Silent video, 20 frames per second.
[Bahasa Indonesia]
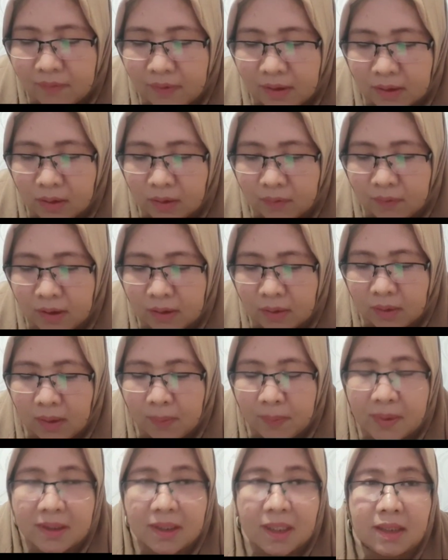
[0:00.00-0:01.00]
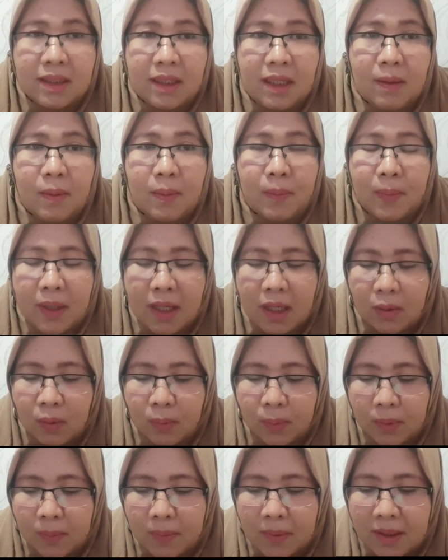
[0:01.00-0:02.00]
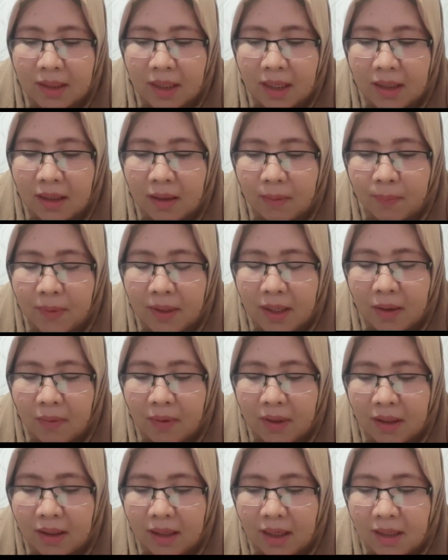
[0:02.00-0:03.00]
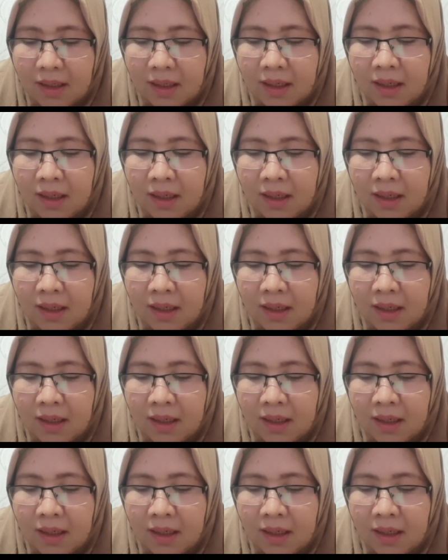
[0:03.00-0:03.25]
faktor-faktor apa saja yang mempengaruhi permintaan dan penawaran,